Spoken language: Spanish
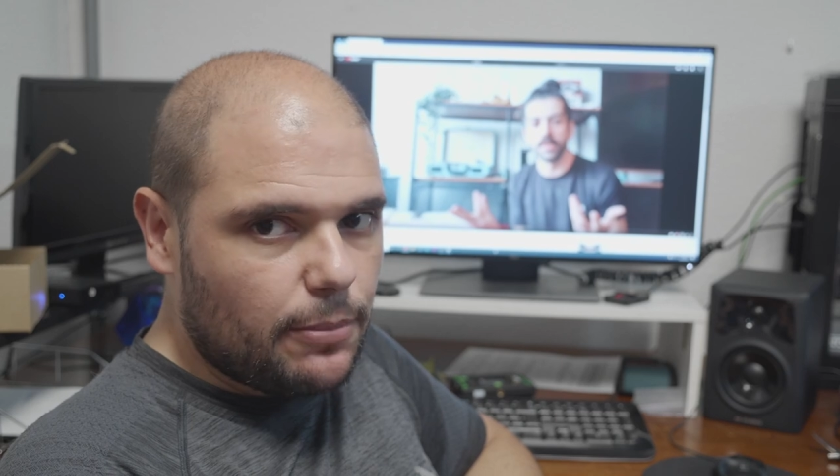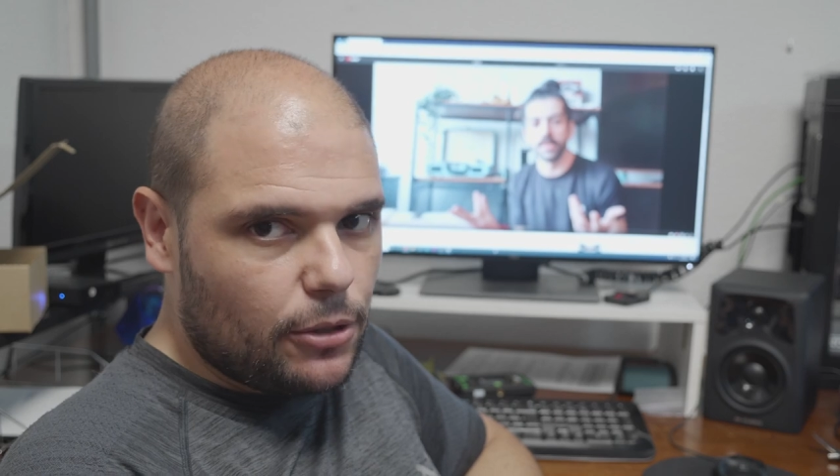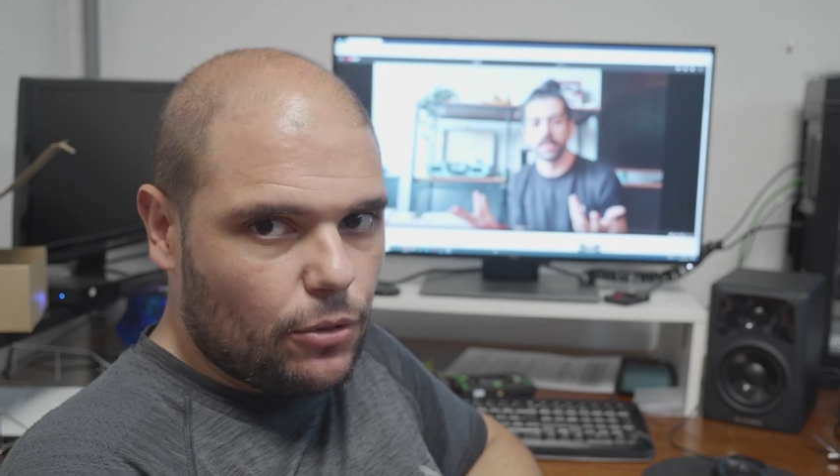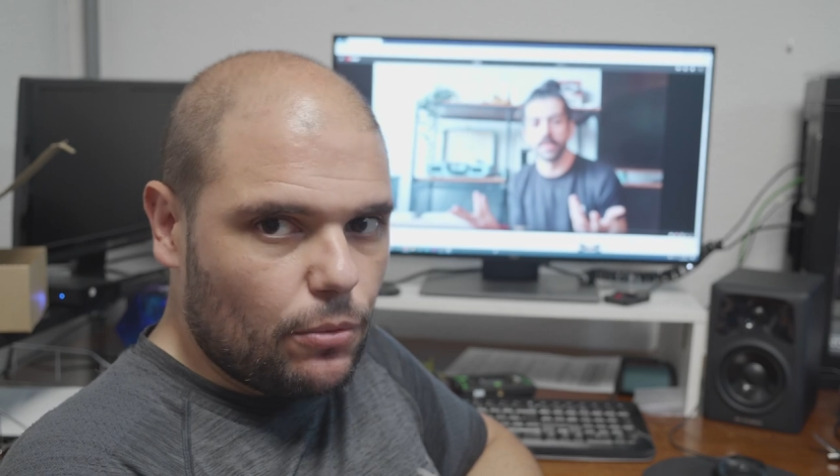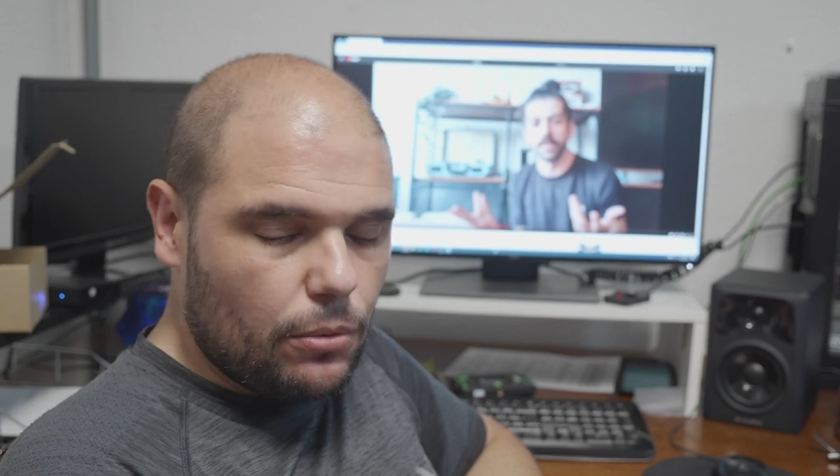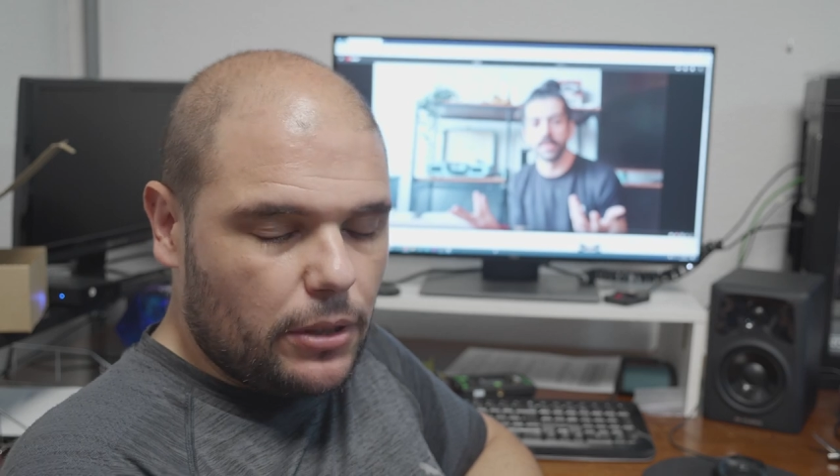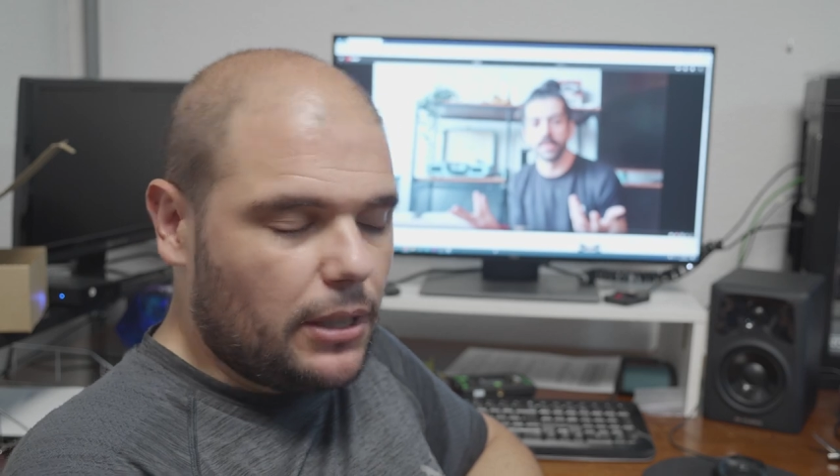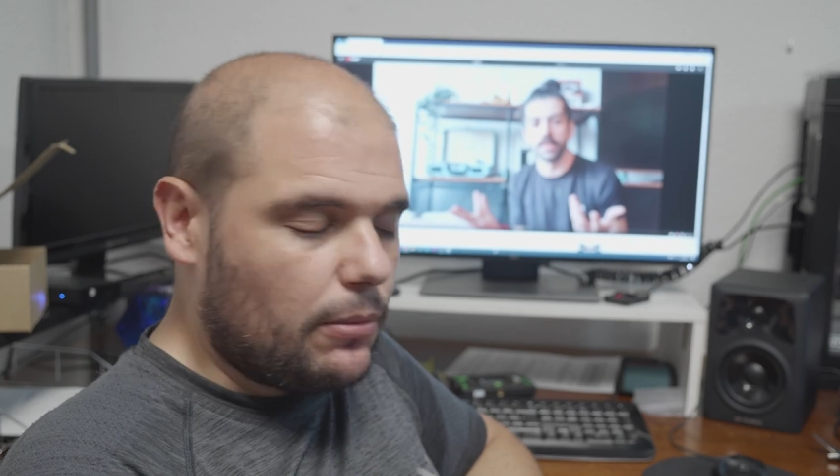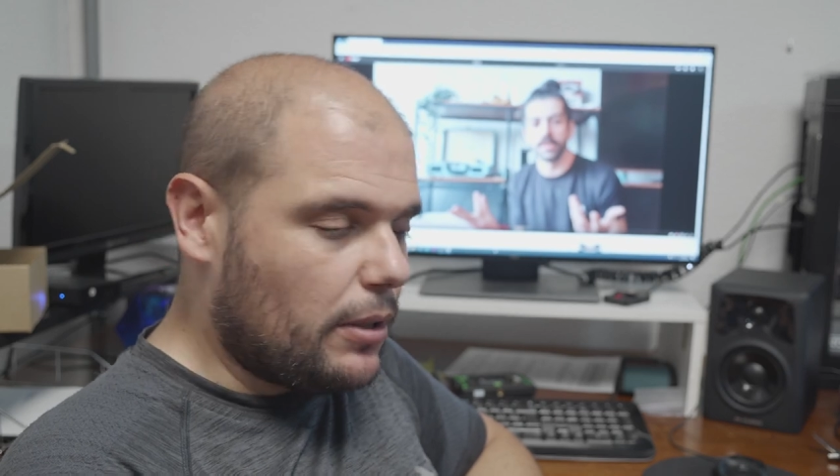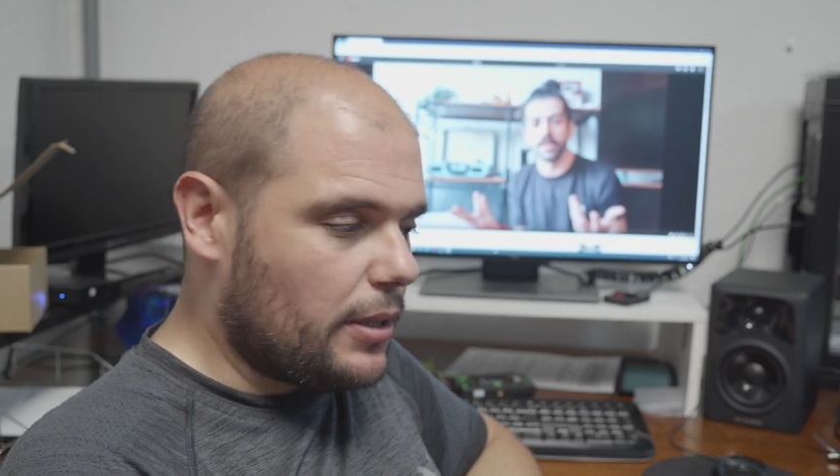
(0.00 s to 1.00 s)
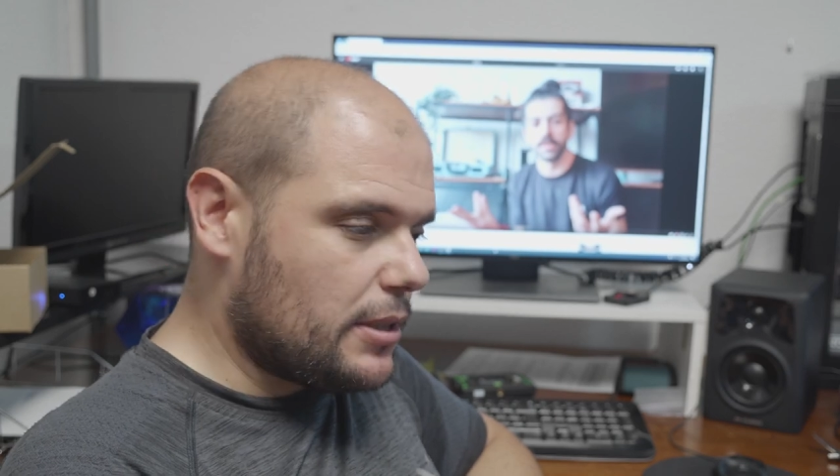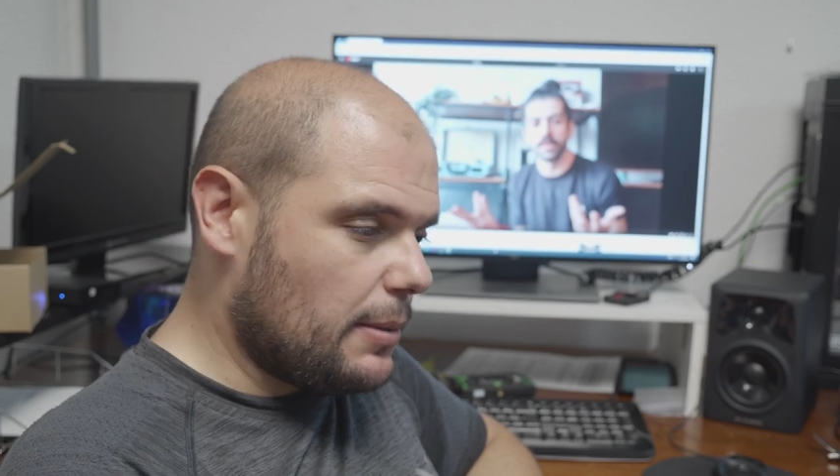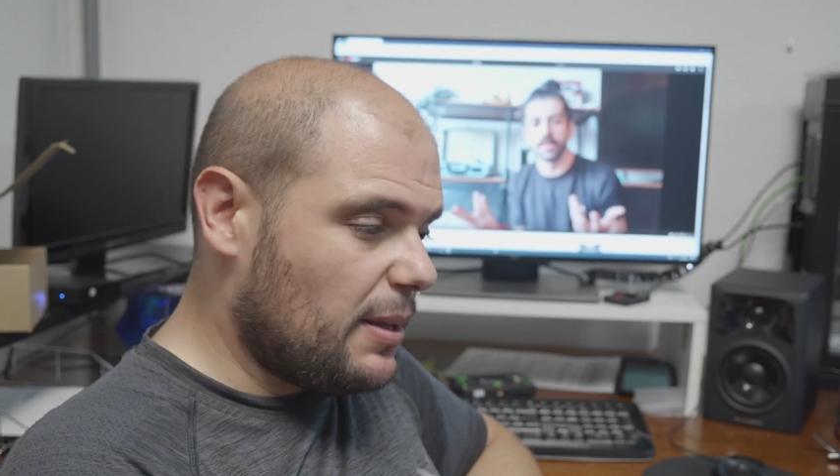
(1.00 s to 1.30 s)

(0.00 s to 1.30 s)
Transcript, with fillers: por eso dudo que te acuerdes de